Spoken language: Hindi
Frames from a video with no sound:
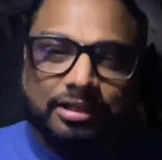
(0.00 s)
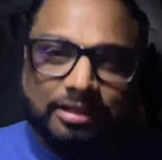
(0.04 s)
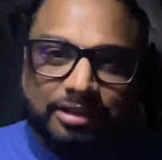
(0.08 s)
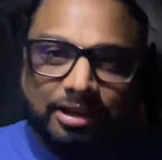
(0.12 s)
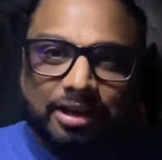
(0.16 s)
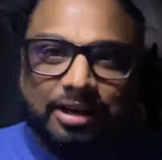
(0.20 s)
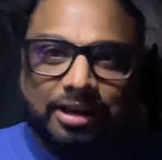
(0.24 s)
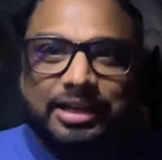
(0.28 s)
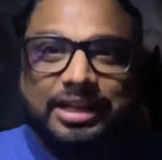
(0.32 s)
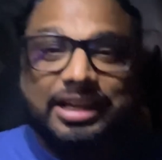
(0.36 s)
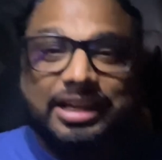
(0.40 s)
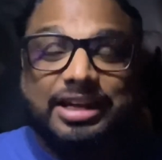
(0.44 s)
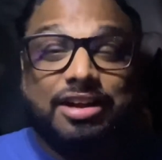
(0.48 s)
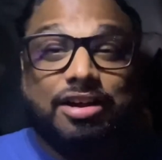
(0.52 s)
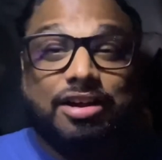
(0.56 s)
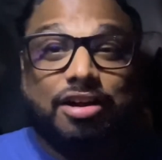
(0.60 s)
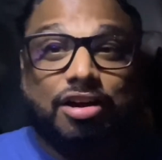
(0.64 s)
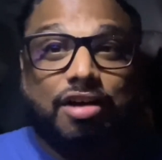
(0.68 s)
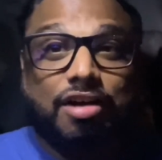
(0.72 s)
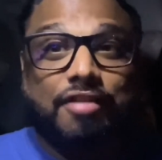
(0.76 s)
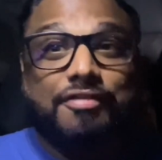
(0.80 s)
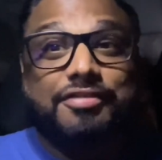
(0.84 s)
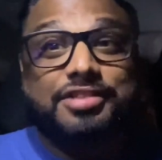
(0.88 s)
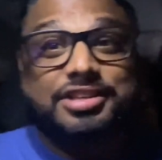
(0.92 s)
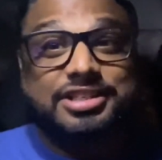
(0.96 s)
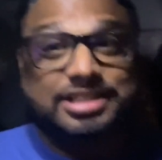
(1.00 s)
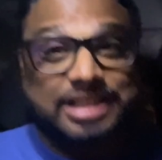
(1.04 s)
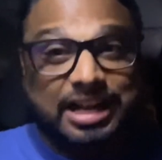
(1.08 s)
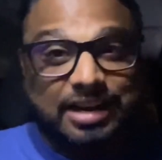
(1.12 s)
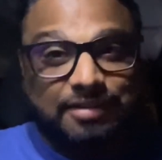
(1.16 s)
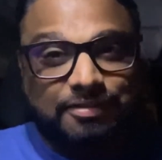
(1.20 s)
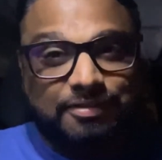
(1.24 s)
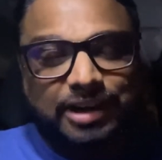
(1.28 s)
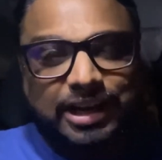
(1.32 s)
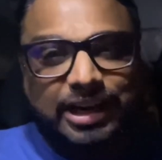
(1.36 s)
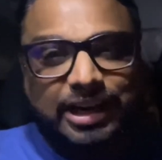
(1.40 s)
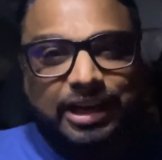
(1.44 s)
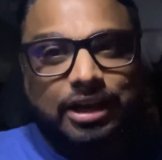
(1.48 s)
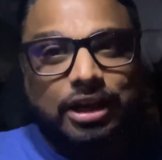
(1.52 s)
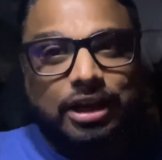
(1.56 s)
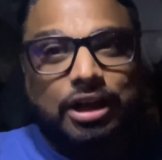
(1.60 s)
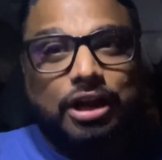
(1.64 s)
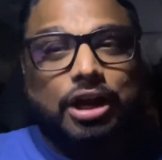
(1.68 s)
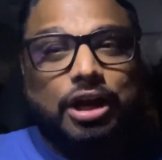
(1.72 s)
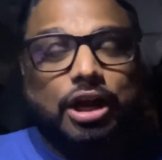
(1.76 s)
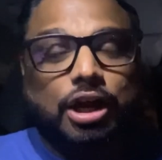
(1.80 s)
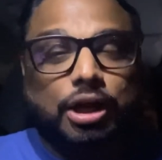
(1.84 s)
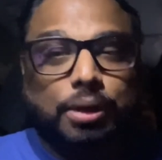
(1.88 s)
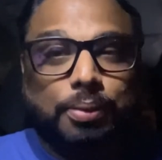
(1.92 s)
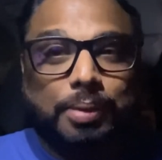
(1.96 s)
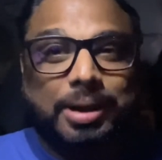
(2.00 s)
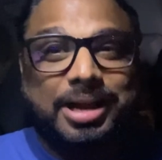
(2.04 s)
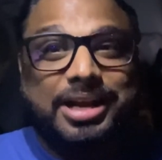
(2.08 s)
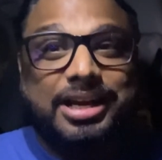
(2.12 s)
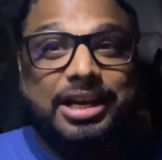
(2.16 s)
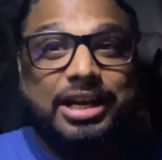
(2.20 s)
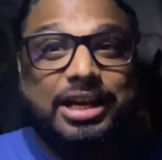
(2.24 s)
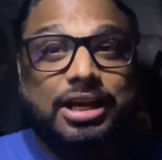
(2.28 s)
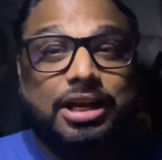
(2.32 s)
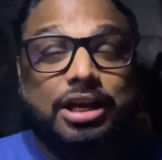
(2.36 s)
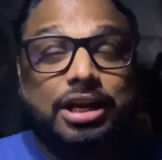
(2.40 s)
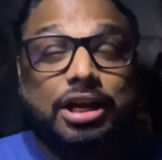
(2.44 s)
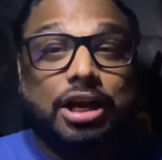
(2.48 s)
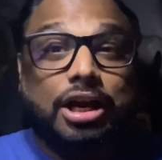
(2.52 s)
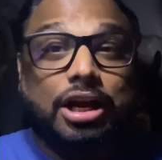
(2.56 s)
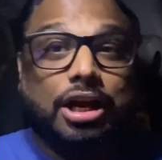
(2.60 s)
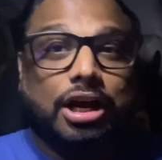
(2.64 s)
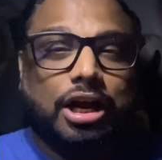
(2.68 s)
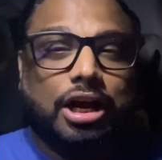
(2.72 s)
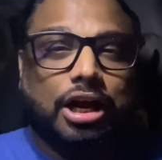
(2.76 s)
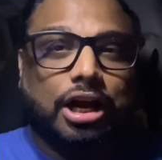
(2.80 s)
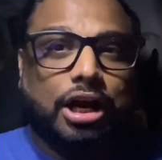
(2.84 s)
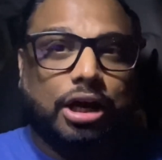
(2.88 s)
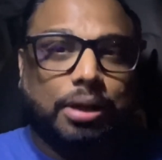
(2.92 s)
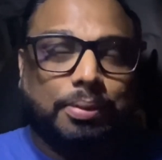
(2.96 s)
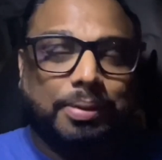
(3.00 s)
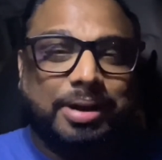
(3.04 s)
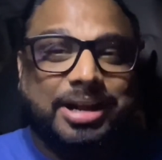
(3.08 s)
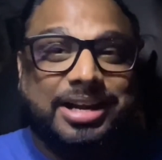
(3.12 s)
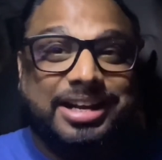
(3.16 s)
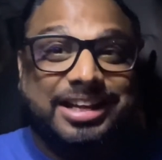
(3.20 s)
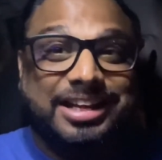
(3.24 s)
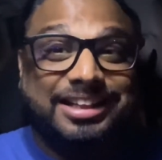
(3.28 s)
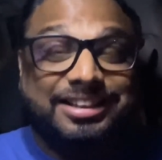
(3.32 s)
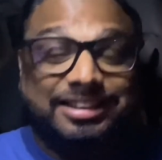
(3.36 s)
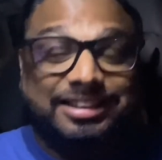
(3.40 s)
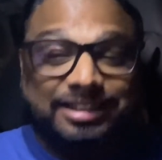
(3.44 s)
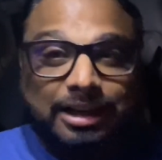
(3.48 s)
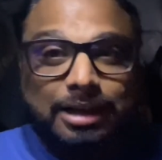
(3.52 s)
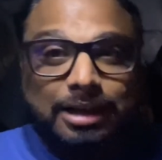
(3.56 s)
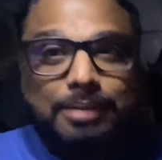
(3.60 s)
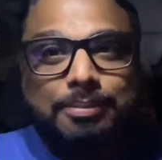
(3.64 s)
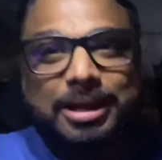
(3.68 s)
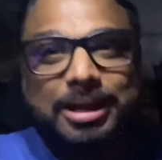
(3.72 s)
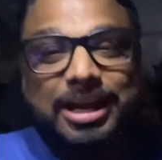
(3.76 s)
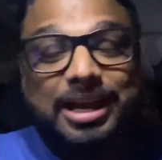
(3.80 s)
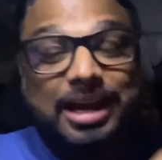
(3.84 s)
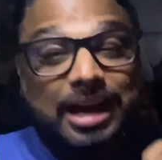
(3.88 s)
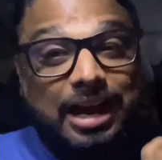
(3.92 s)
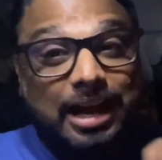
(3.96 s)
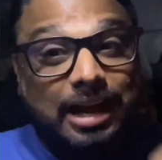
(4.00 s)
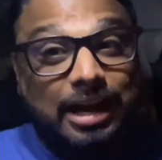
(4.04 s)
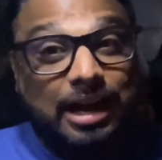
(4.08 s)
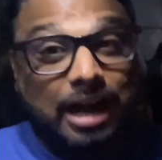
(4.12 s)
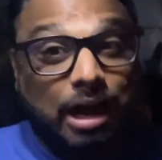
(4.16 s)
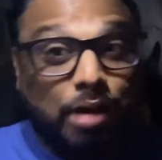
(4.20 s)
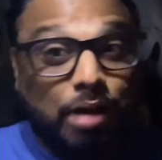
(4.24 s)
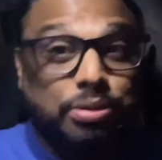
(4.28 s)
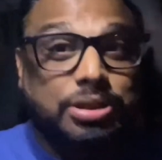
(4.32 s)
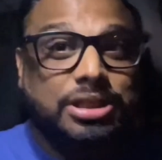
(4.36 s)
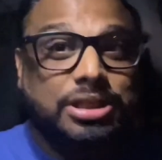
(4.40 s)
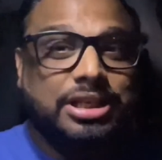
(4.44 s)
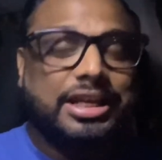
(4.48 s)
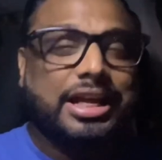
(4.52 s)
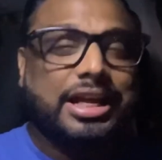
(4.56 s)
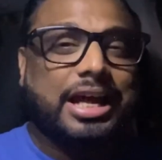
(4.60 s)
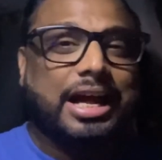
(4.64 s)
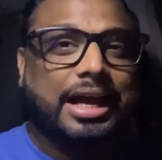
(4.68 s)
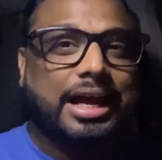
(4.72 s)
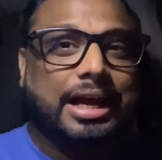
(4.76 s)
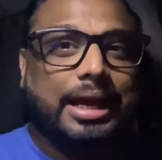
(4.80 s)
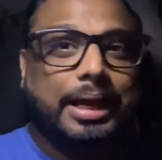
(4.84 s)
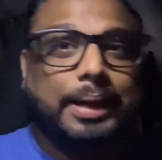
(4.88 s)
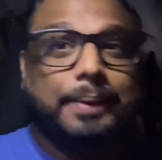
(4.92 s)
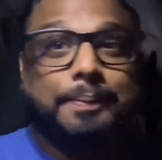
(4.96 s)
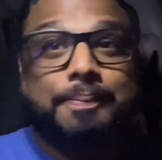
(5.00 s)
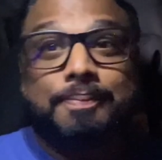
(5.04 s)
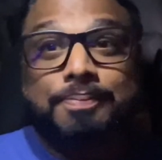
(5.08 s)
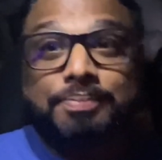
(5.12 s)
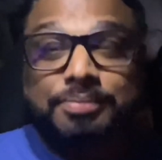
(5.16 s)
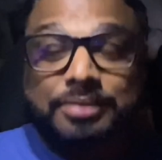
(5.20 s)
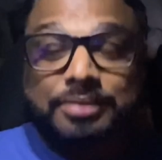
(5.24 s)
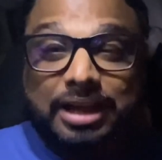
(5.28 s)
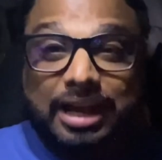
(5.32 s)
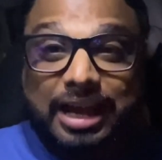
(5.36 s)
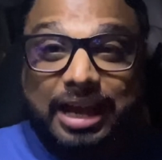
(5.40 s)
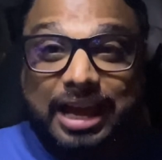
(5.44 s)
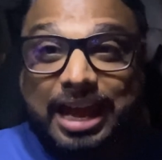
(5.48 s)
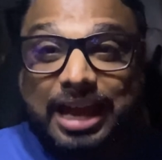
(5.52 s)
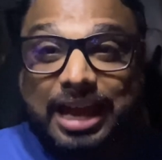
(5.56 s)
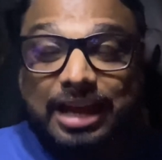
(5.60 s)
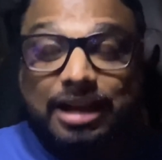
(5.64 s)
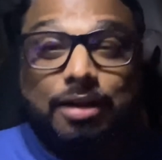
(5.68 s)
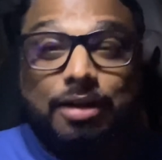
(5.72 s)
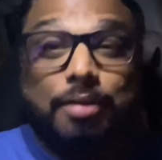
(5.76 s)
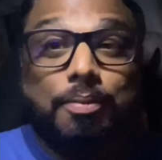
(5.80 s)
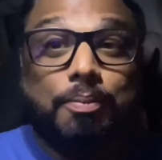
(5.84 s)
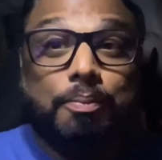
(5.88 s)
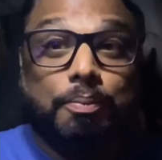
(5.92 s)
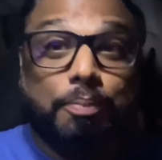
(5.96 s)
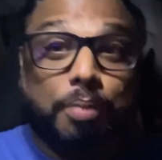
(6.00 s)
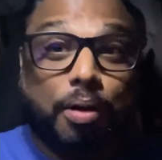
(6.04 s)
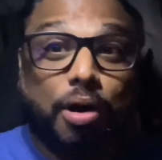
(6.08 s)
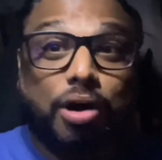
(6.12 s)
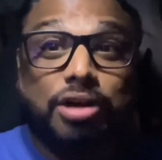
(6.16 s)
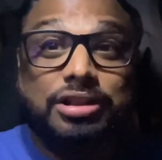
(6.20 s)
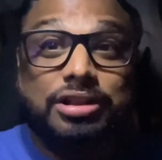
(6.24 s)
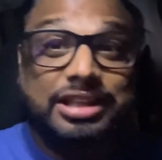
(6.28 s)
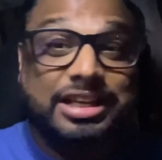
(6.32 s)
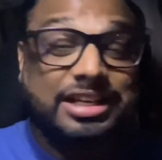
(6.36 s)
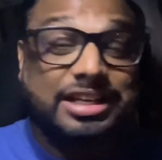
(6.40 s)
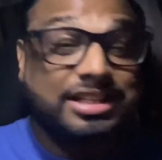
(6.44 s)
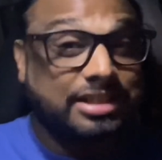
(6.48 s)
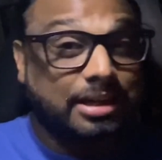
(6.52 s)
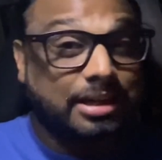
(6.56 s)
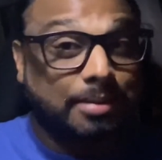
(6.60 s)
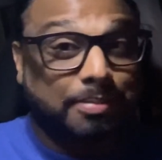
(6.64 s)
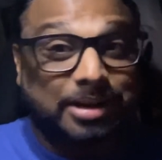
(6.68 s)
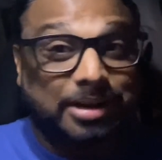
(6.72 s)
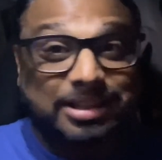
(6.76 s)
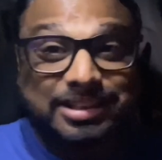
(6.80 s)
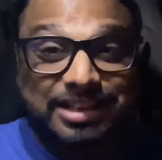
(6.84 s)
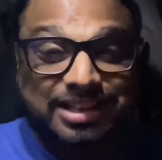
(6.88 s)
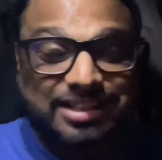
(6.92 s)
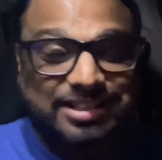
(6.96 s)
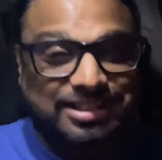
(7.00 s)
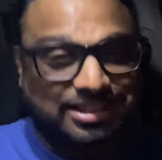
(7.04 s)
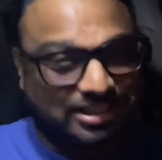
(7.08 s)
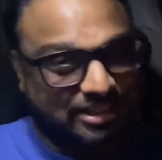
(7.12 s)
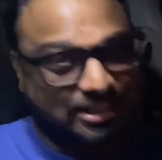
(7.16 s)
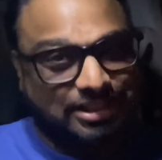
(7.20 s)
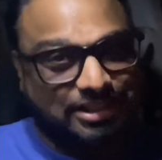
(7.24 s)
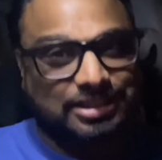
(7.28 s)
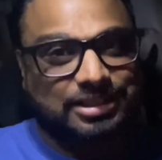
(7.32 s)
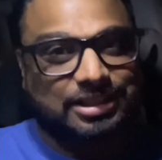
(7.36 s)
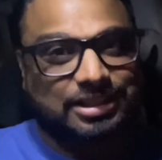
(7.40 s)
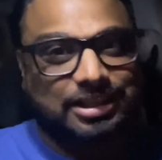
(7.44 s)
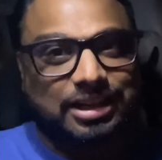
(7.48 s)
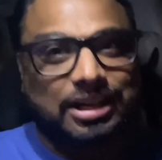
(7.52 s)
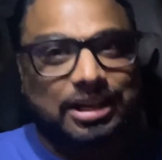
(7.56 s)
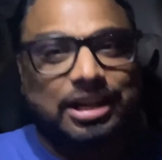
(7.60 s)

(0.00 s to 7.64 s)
30 ऑफ जनवरी 2023 में अनाउंस किया है एक बहुत ही ज़बरदस्त चीज़